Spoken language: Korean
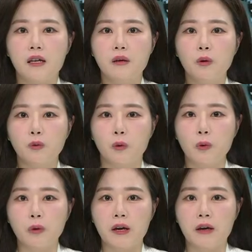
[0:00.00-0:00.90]
일본
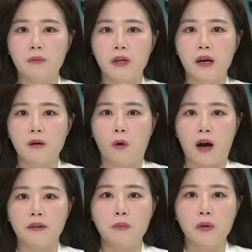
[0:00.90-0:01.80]
도요타에 비해
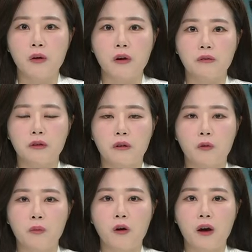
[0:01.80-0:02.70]

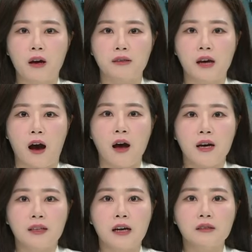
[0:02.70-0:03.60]
과대평가됐다고 평가하자
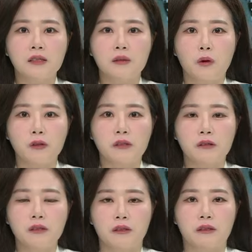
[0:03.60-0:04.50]
당시
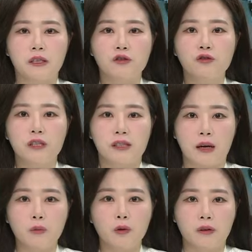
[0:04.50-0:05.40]
머스크는 기준이
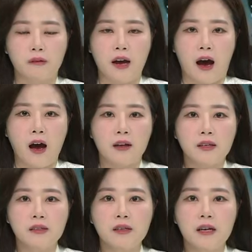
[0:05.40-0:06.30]
잘못됐다.
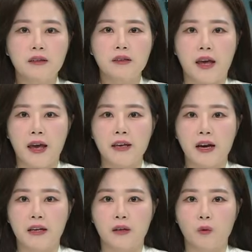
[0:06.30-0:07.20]
테슬라는
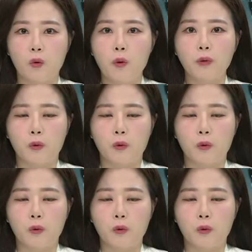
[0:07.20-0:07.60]
AI, 로봇